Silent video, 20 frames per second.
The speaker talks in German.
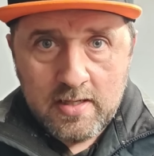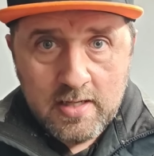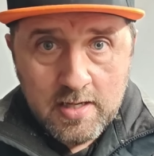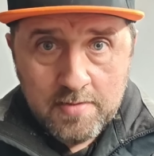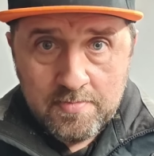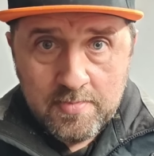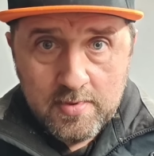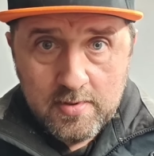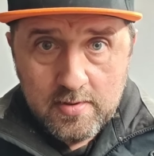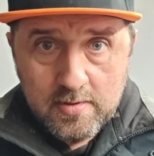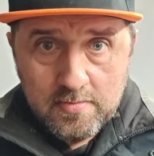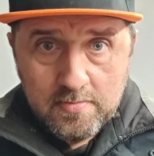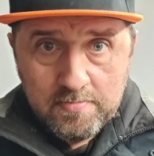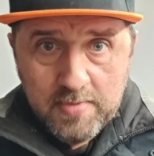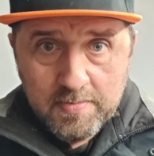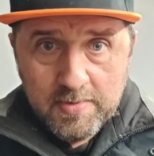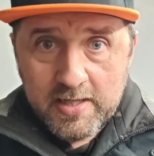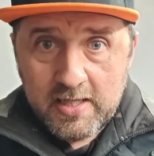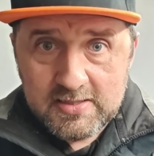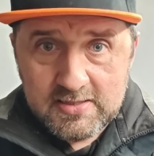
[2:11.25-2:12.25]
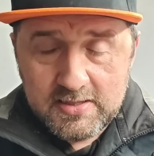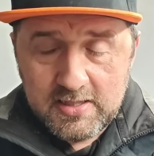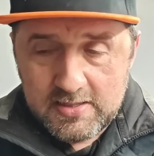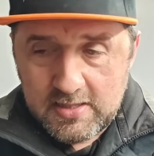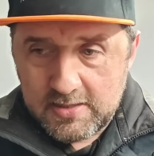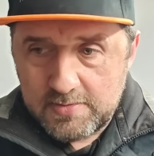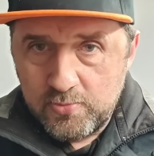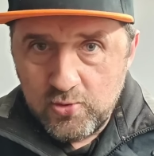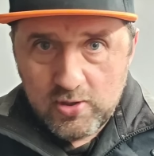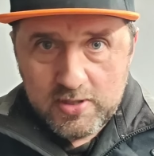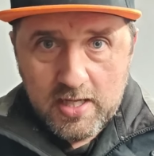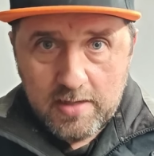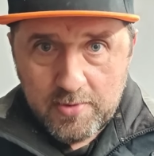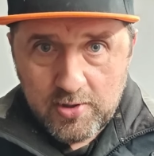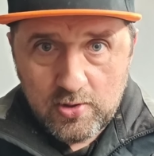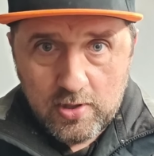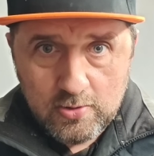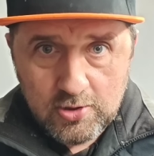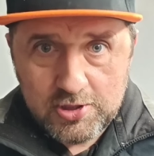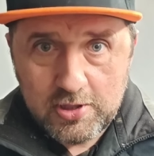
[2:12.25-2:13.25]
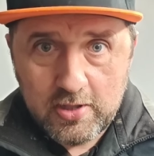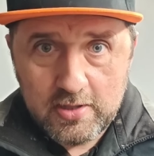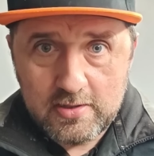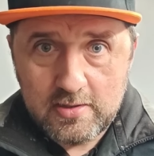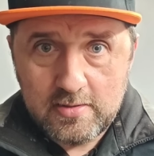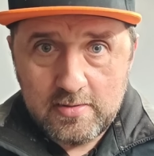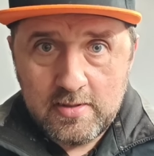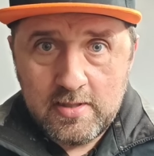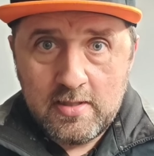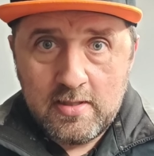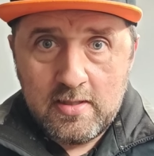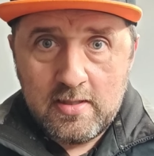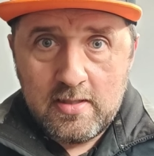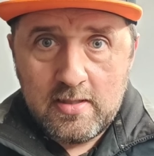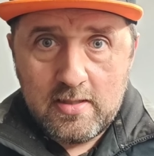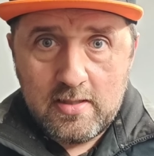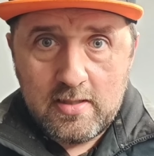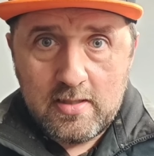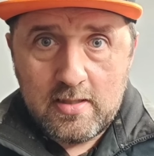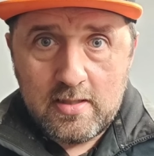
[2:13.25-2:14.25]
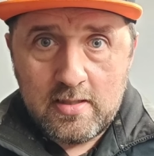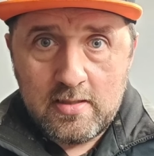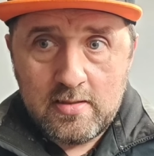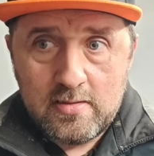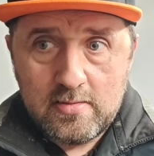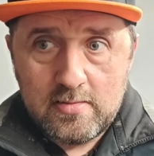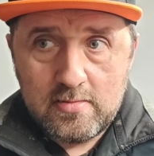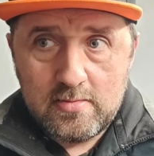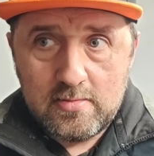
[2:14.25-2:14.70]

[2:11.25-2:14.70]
Ähm, wenn man jetzt dieses Milchthema da anschaut, äh,